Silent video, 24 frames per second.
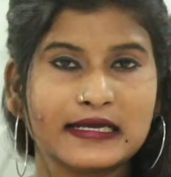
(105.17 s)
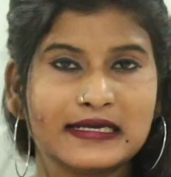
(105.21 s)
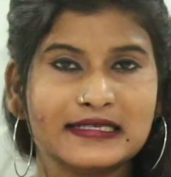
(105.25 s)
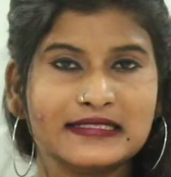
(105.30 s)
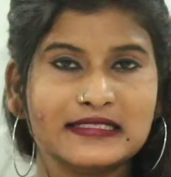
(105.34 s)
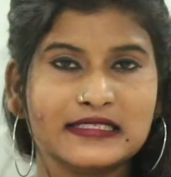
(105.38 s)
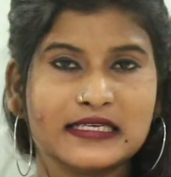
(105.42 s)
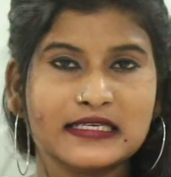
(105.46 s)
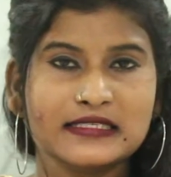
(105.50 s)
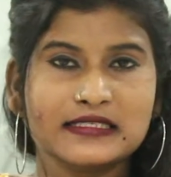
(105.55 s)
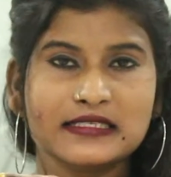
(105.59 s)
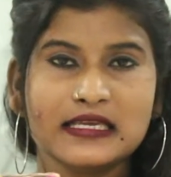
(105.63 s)

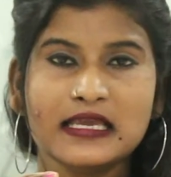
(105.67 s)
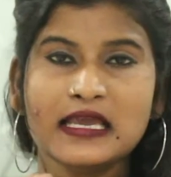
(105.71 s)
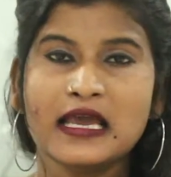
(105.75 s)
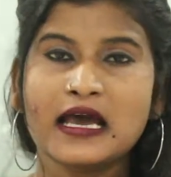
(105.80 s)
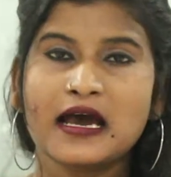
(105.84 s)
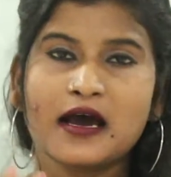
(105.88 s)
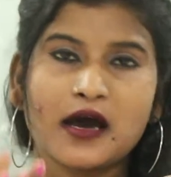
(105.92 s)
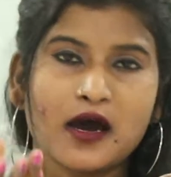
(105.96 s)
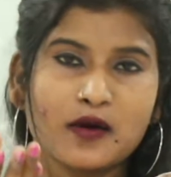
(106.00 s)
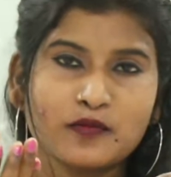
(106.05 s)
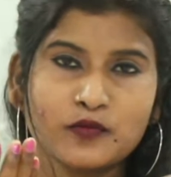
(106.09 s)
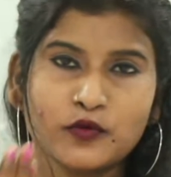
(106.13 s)
కట్ చేసి
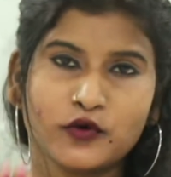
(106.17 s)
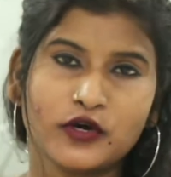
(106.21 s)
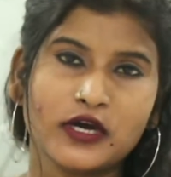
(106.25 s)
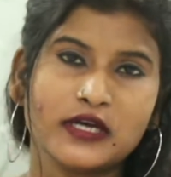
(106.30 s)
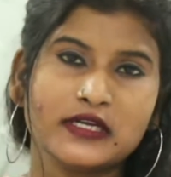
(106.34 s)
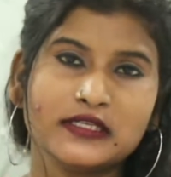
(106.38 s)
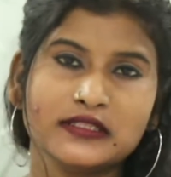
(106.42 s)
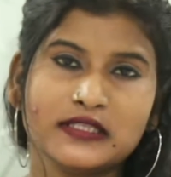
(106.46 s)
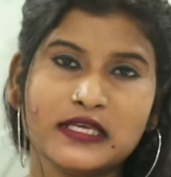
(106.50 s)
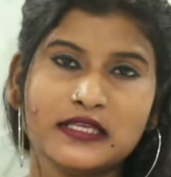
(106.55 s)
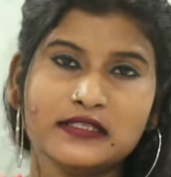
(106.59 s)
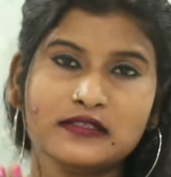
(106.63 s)
ఆ
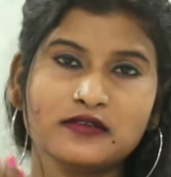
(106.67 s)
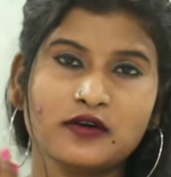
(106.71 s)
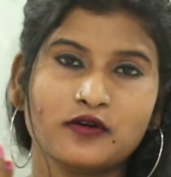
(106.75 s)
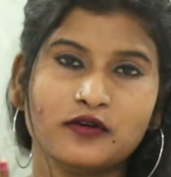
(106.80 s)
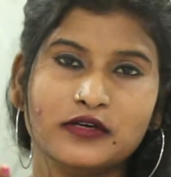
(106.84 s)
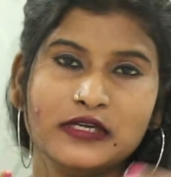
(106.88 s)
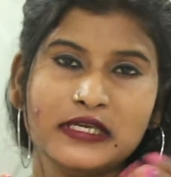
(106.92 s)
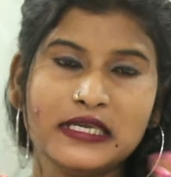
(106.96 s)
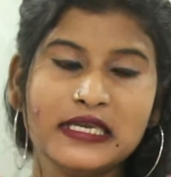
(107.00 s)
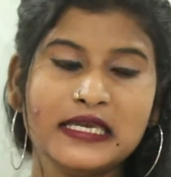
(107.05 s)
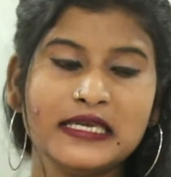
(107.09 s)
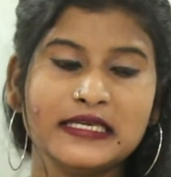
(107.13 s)
ముక్కని
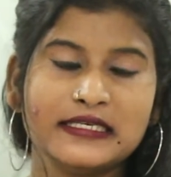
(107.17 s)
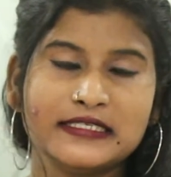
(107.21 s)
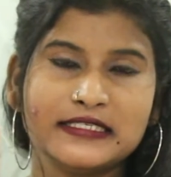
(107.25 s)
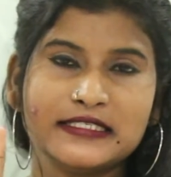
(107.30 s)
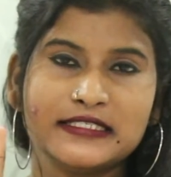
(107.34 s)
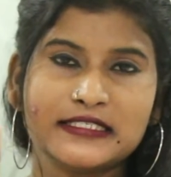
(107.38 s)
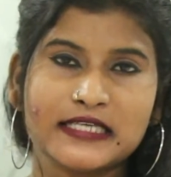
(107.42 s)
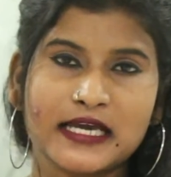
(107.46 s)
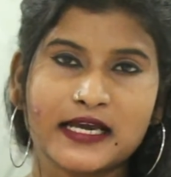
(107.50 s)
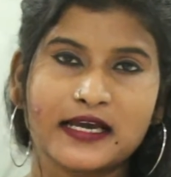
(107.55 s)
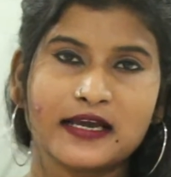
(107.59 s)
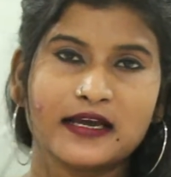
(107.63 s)
తీసుకొని
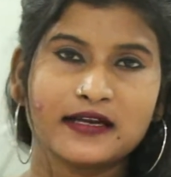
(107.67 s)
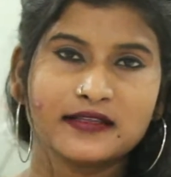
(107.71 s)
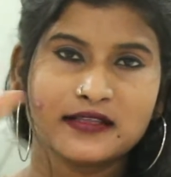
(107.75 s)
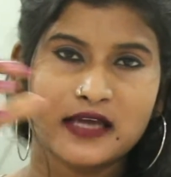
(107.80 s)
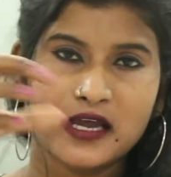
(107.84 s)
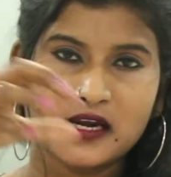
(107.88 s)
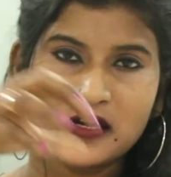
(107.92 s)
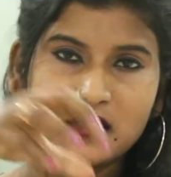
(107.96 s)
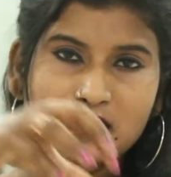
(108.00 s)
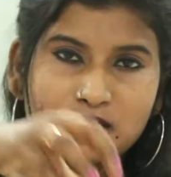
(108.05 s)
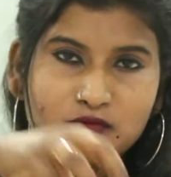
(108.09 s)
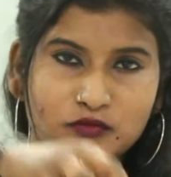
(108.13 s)
ఈ చక్కెర
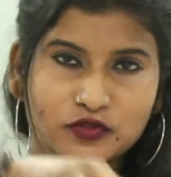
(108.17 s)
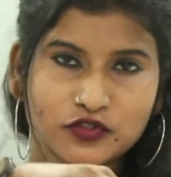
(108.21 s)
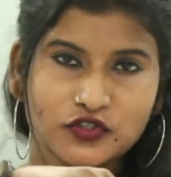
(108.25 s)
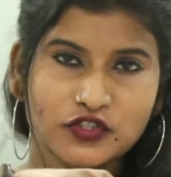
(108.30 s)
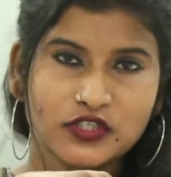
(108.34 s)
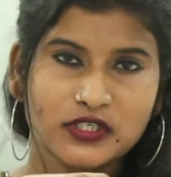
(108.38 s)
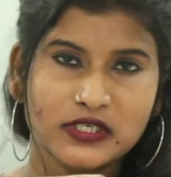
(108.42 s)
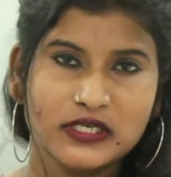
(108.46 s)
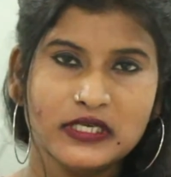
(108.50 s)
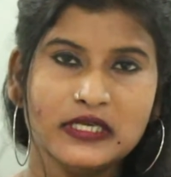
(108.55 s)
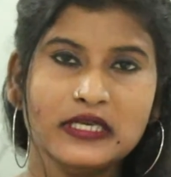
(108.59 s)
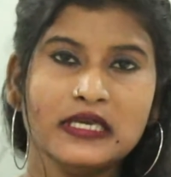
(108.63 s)
దాంట్లో
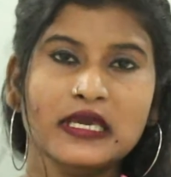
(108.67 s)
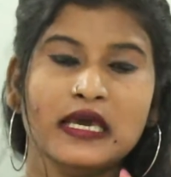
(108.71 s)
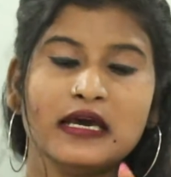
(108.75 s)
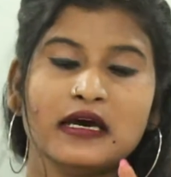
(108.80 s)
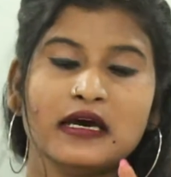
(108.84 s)
ముంచి